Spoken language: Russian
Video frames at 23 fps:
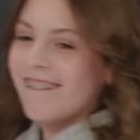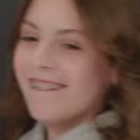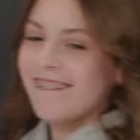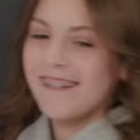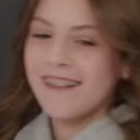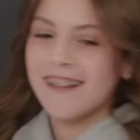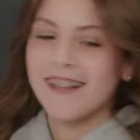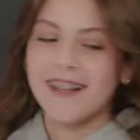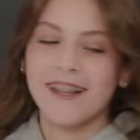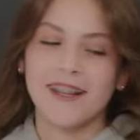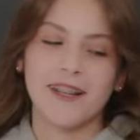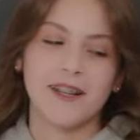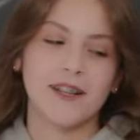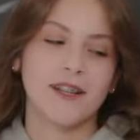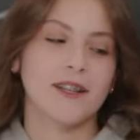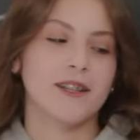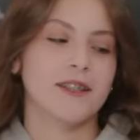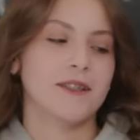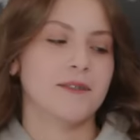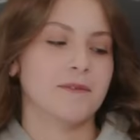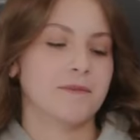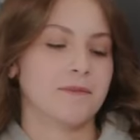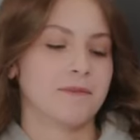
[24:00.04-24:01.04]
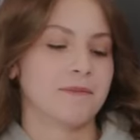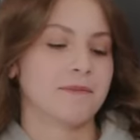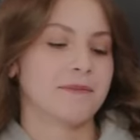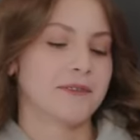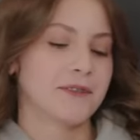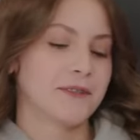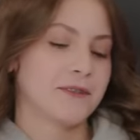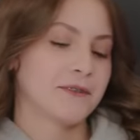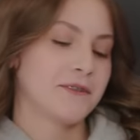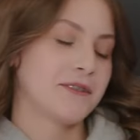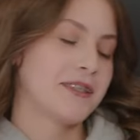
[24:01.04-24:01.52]
занимаетесь?
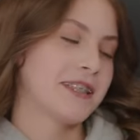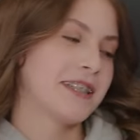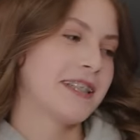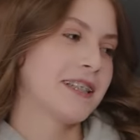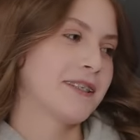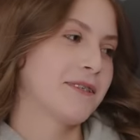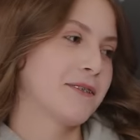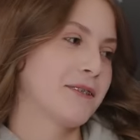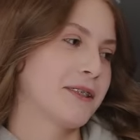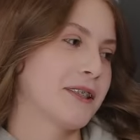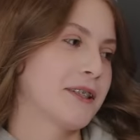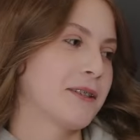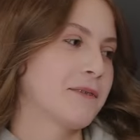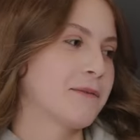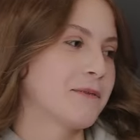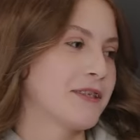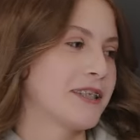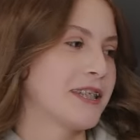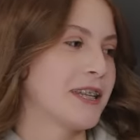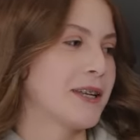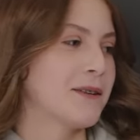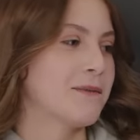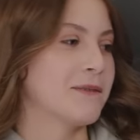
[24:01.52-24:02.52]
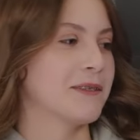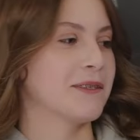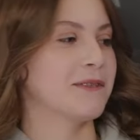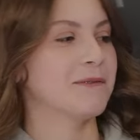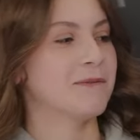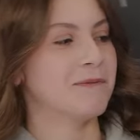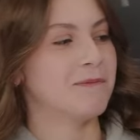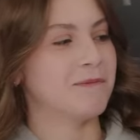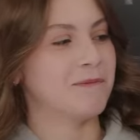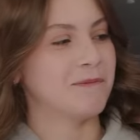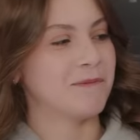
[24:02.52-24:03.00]
Семь там, всеми.
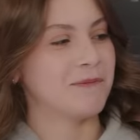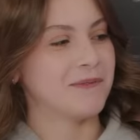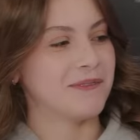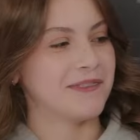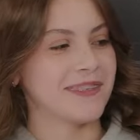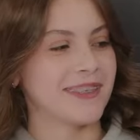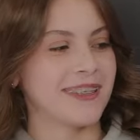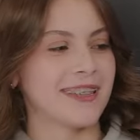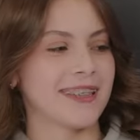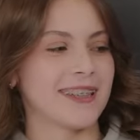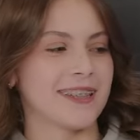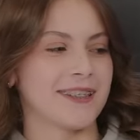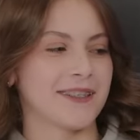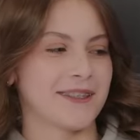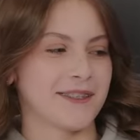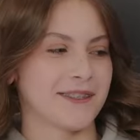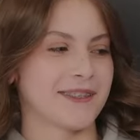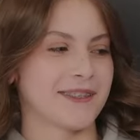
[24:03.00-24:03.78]
Всеми? Ну,